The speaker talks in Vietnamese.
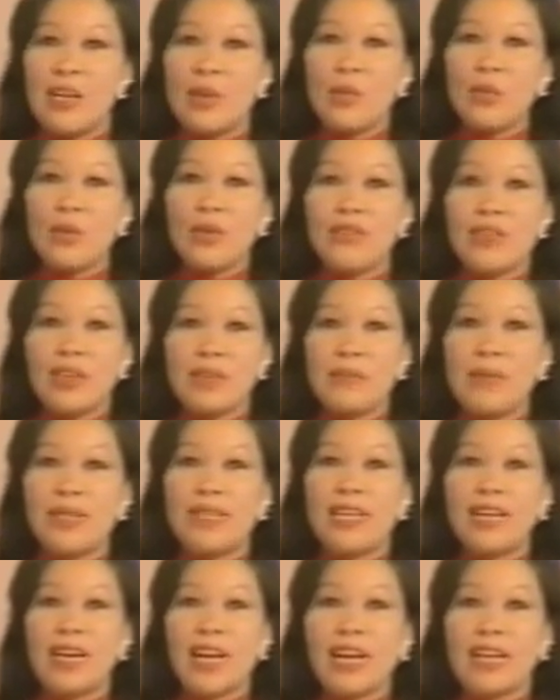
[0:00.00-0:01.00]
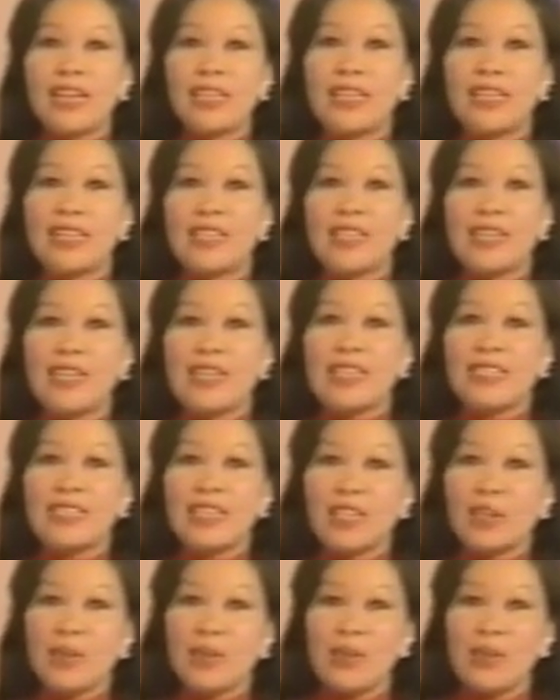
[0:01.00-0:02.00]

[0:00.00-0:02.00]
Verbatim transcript: Nếu quý vị biết tiếng Anh, sẽ